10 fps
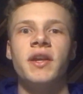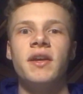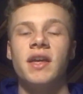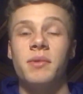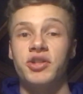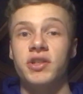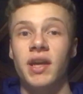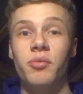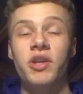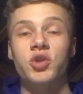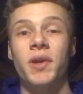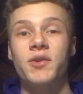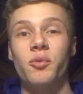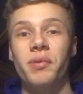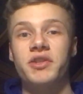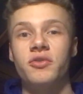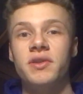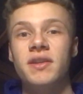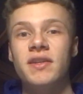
et eh bien généralement les gens qui sont passionnés,